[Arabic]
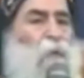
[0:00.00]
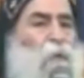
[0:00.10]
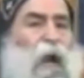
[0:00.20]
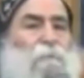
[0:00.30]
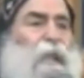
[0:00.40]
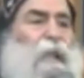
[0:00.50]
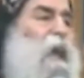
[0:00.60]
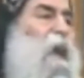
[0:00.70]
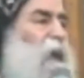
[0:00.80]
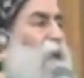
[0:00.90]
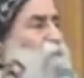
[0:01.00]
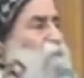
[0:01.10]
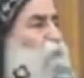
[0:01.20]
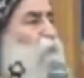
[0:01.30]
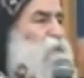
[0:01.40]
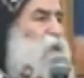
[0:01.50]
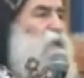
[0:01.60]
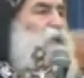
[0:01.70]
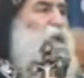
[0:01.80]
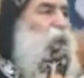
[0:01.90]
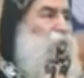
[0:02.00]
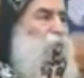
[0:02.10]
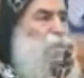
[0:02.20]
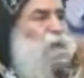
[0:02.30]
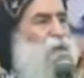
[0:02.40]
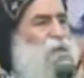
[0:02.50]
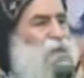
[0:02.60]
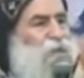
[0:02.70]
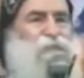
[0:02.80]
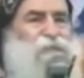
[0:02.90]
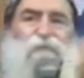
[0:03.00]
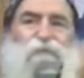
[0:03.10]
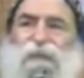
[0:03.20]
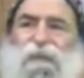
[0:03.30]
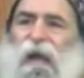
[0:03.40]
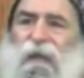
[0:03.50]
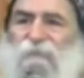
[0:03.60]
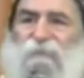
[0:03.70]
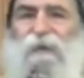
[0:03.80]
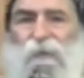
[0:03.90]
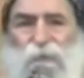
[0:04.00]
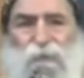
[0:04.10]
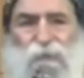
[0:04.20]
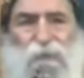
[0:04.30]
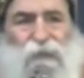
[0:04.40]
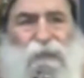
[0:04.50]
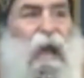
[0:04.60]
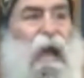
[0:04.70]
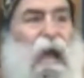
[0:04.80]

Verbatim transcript: وحملنا خلفه الصليب سوف نعرفه لا